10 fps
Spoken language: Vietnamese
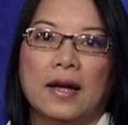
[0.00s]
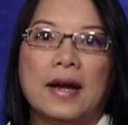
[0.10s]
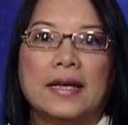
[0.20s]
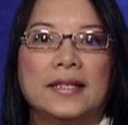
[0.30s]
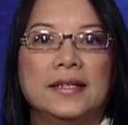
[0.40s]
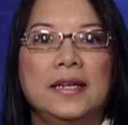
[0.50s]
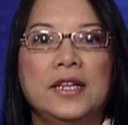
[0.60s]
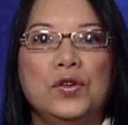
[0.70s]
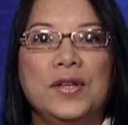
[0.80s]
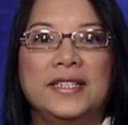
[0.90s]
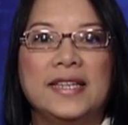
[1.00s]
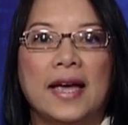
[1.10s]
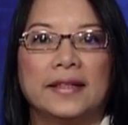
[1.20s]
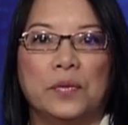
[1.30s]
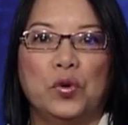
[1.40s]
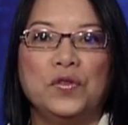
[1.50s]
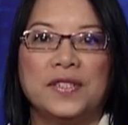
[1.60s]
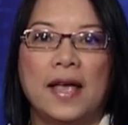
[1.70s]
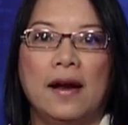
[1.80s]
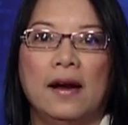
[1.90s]
Đại sứ Indonesia tại
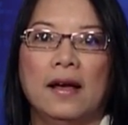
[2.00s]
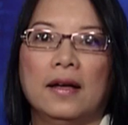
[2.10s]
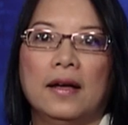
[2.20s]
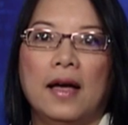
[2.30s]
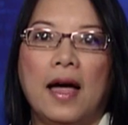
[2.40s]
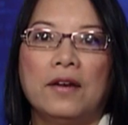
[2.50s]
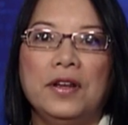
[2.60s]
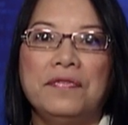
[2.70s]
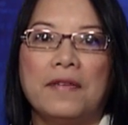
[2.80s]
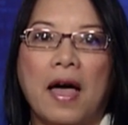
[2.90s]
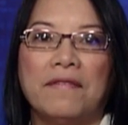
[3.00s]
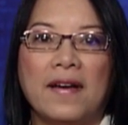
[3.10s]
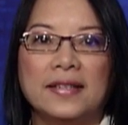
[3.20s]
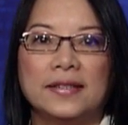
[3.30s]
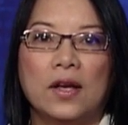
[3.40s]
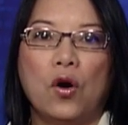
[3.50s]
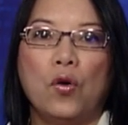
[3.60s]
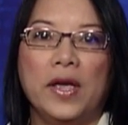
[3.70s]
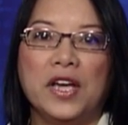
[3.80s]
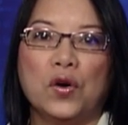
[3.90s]
Bruxelles Arif Havas
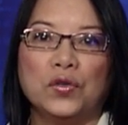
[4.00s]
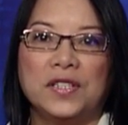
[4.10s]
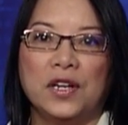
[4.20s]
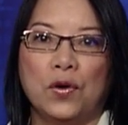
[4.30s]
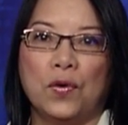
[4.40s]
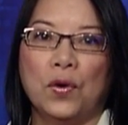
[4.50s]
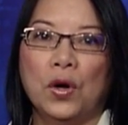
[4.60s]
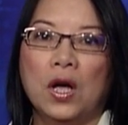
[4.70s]
Oe Goseno